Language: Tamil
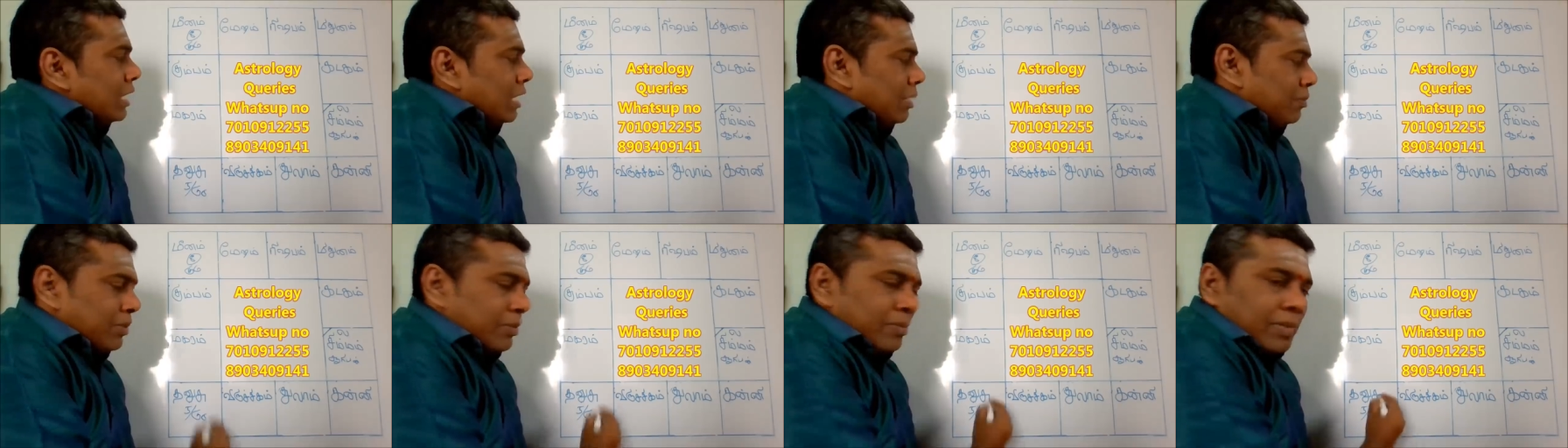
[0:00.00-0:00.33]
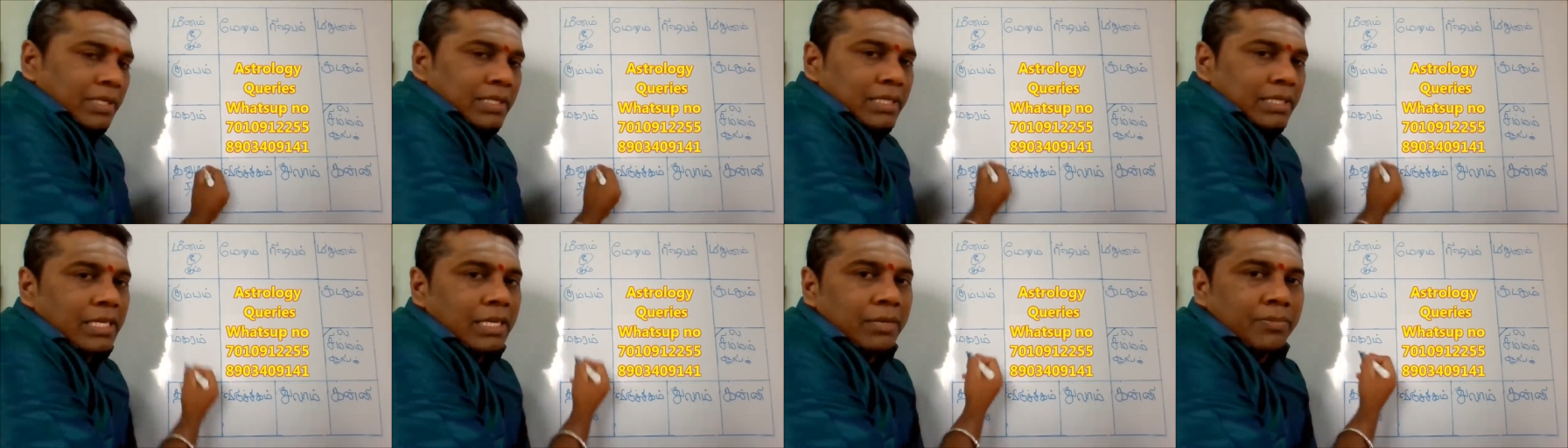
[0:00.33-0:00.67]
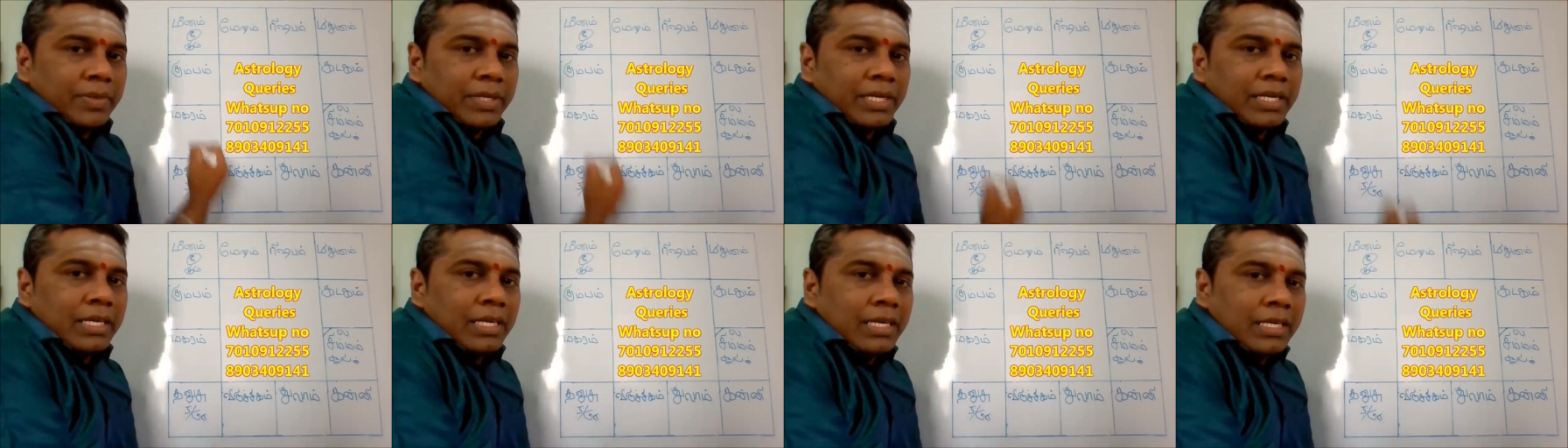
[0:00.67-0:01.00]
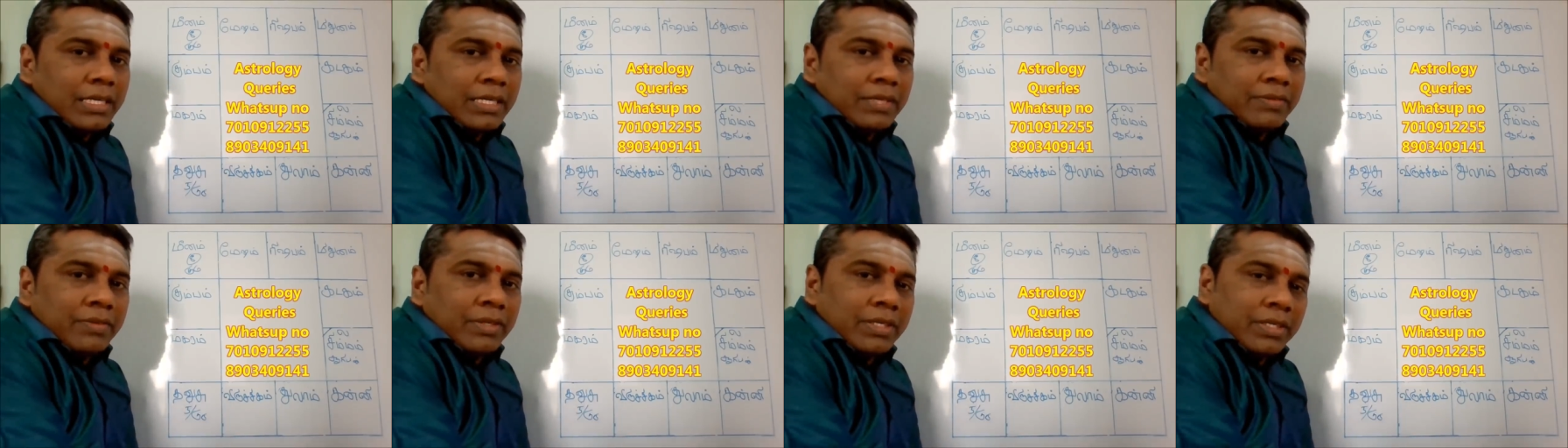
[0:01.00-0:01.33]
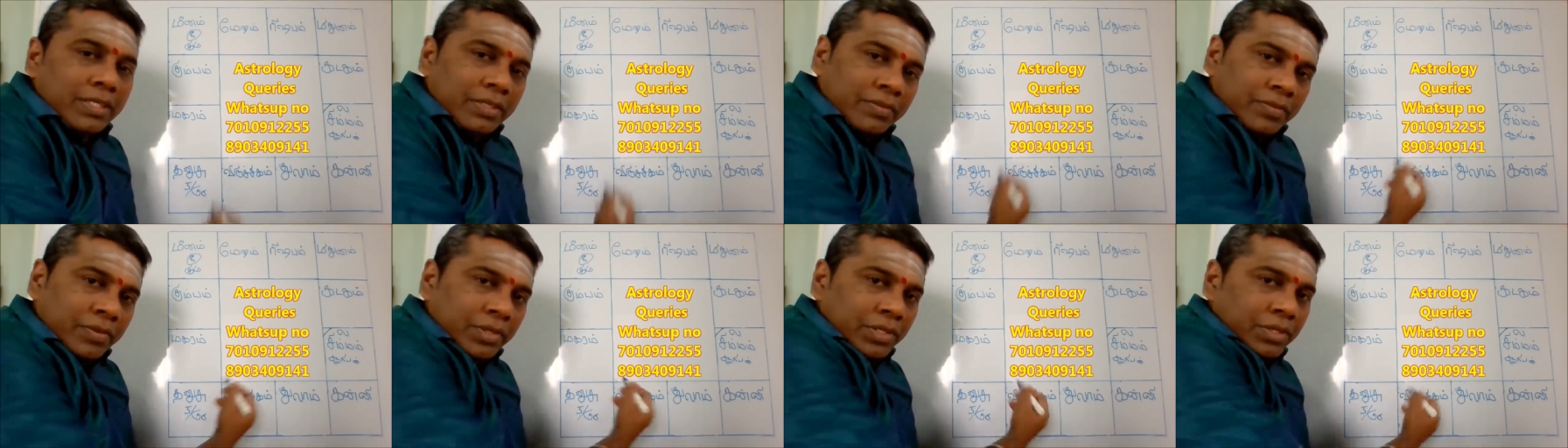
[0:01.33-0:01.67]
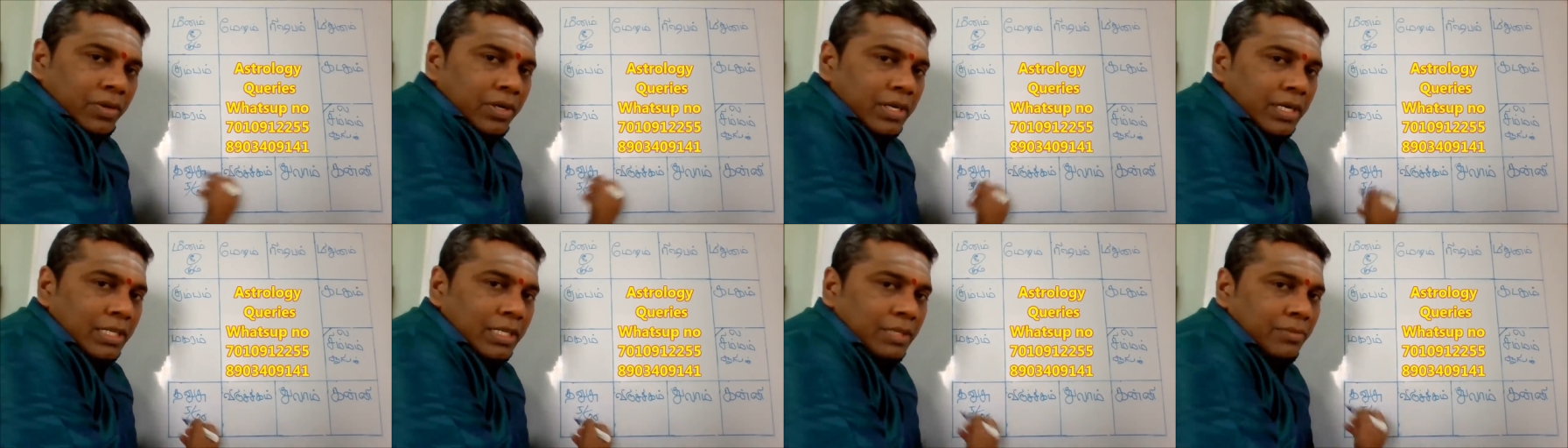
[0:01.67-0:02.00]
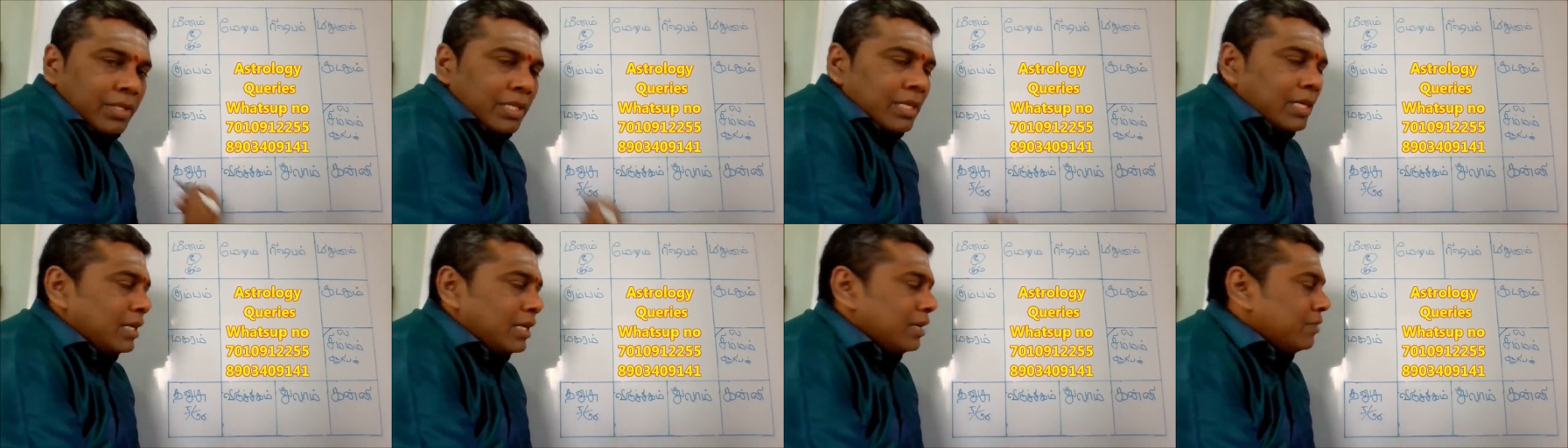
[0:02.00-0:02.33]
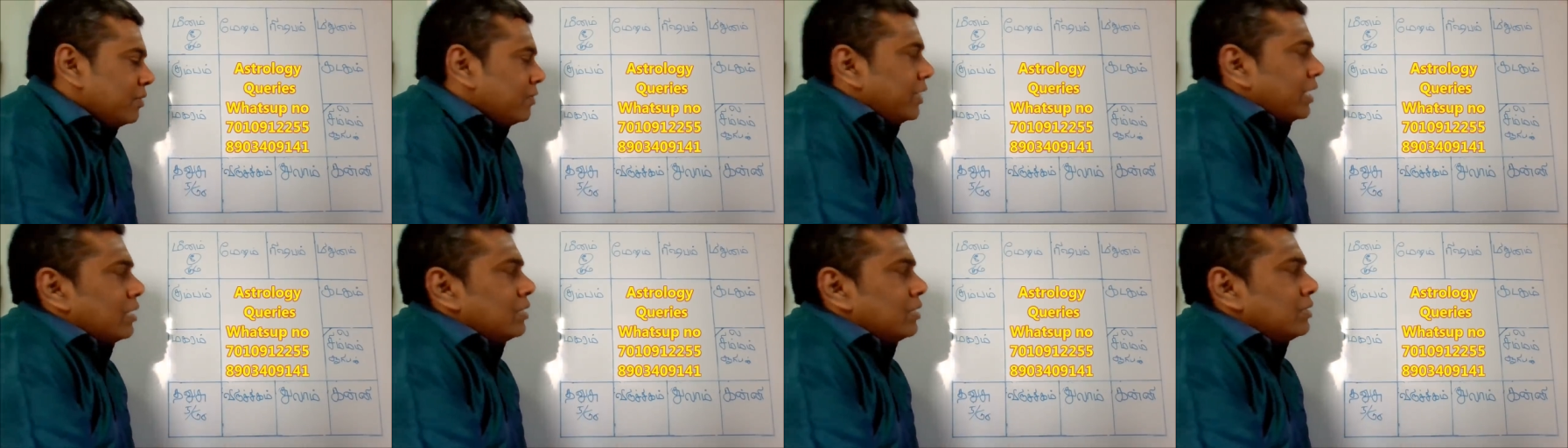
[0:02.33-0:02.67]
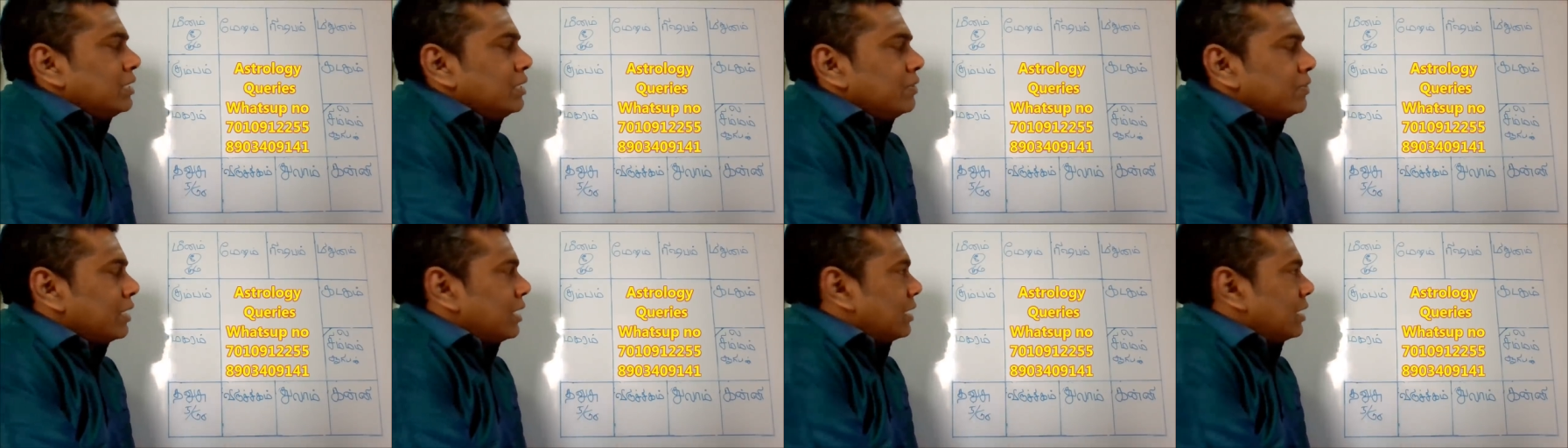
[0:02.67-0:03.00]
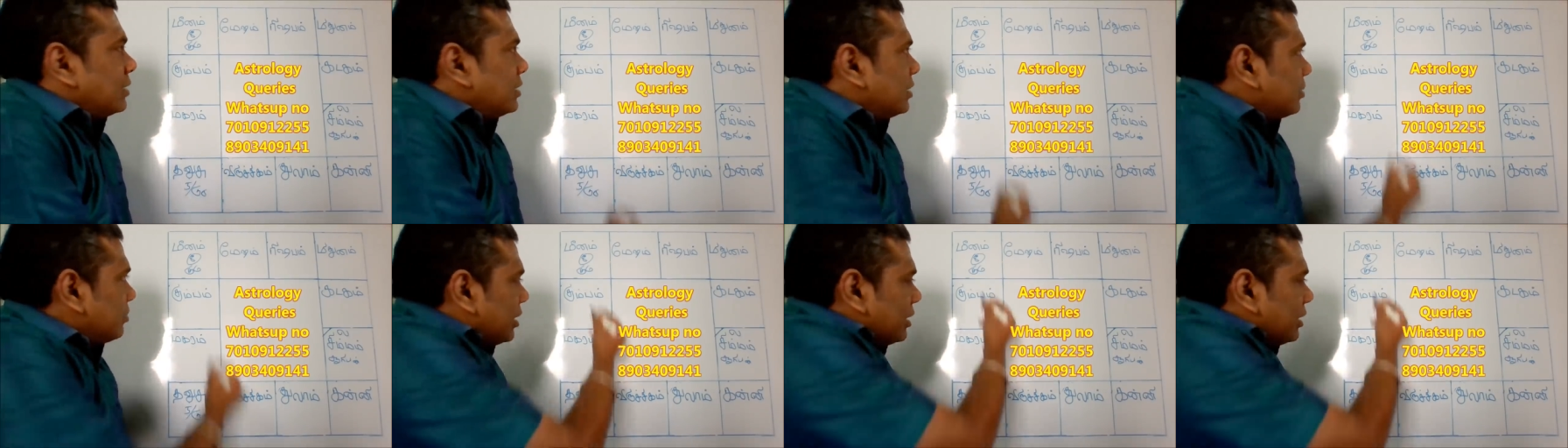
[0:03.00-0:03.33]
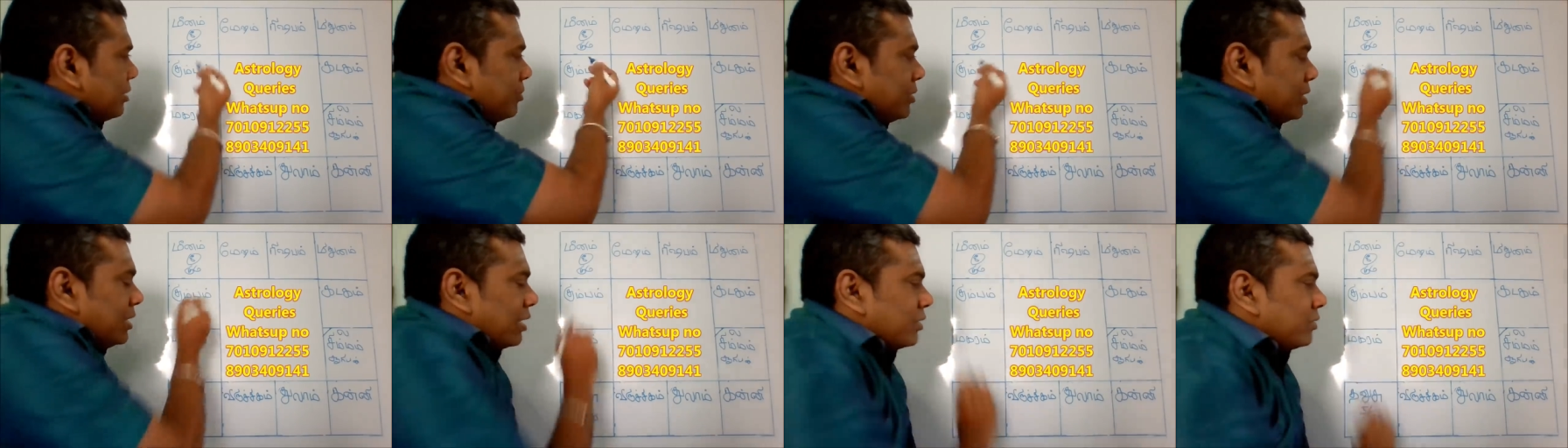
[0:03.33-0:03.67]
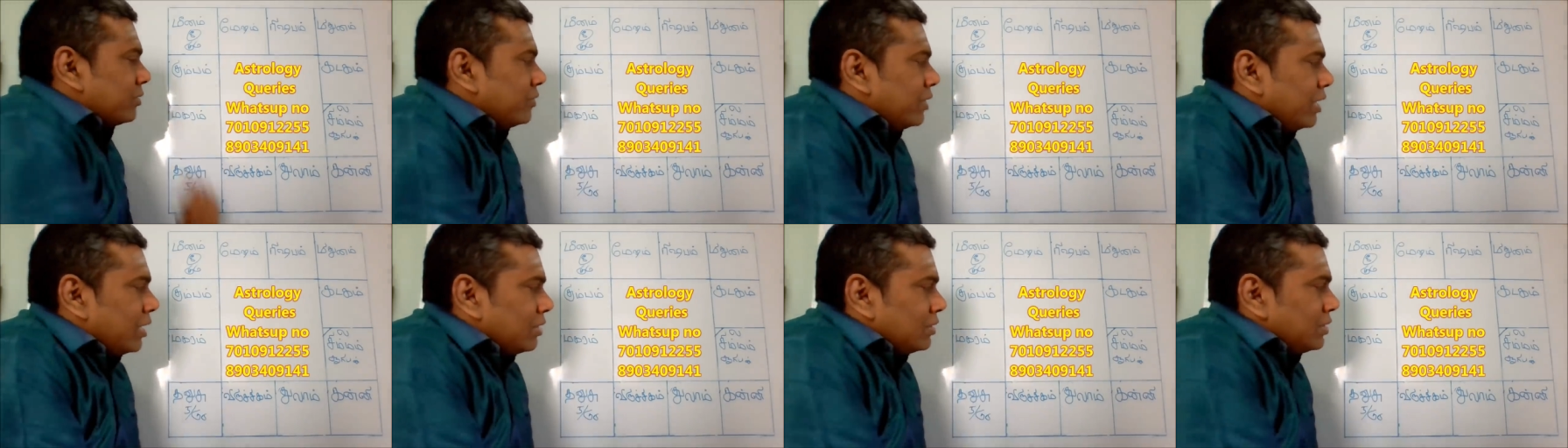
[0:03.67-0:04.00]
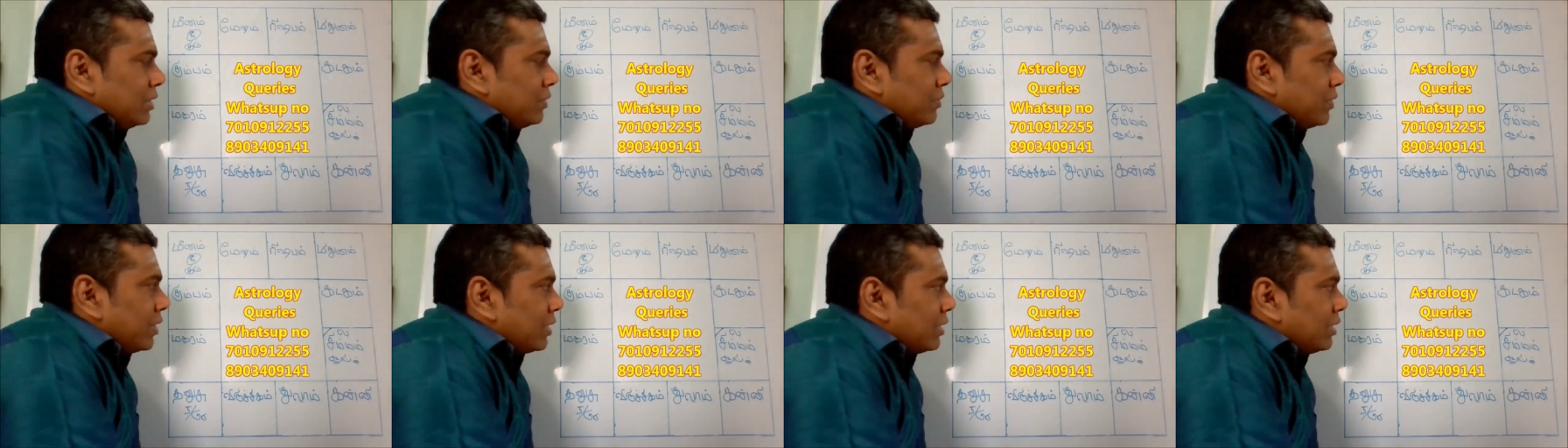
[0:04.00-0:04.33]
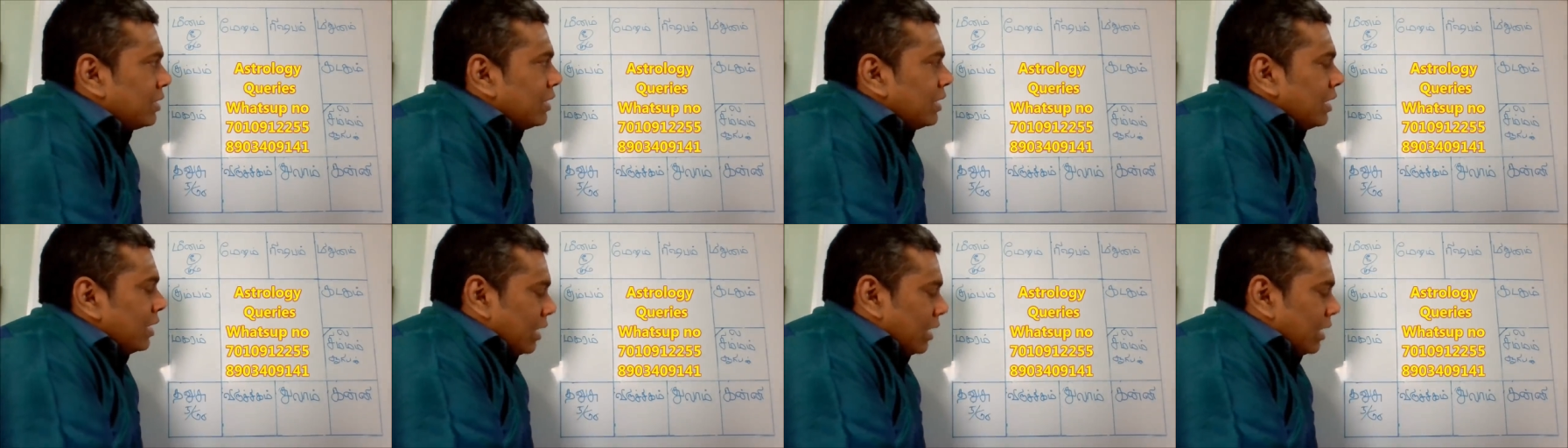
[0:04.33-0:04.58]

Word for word: அப்போ பார்த்தீங்க அப்படின்னா இவர் இவர் யோகாதிபதியாகவே வேலை செய்வார் அஷ்டமாதிபதியாகவும் வேலை செய்வார்